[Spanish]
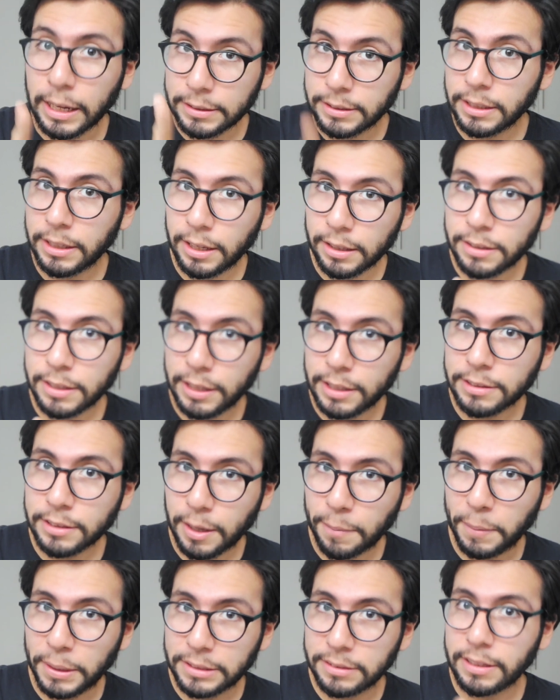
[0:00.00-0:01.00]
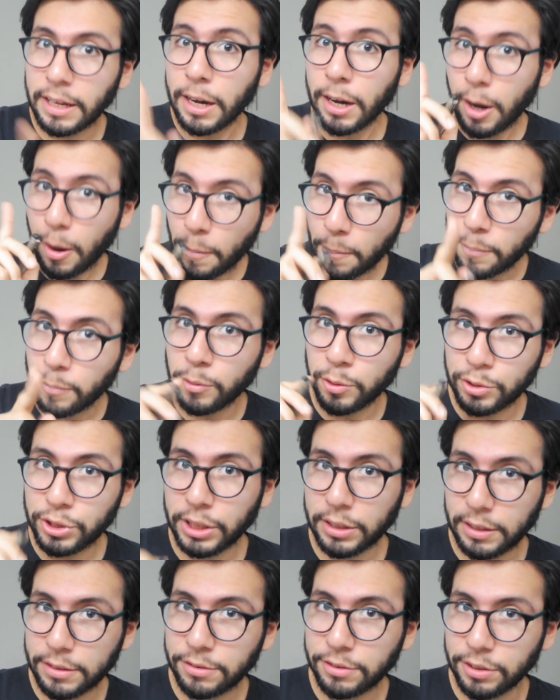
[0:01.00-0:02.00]
Así que tienes que prestar
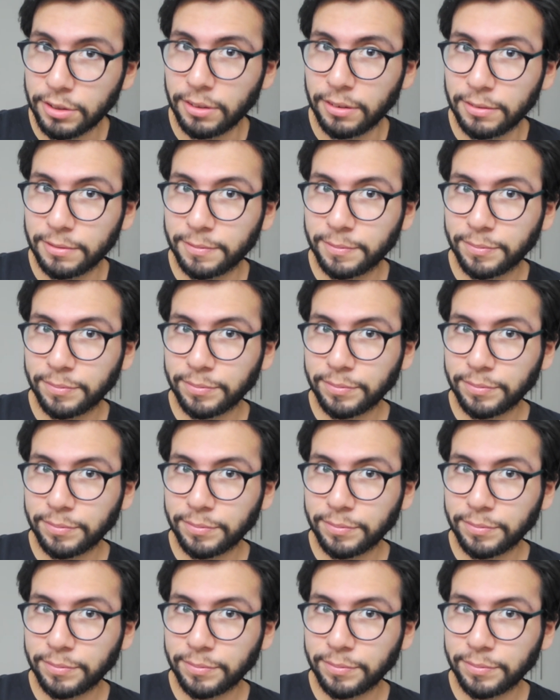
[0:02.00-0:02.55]
mucha atención.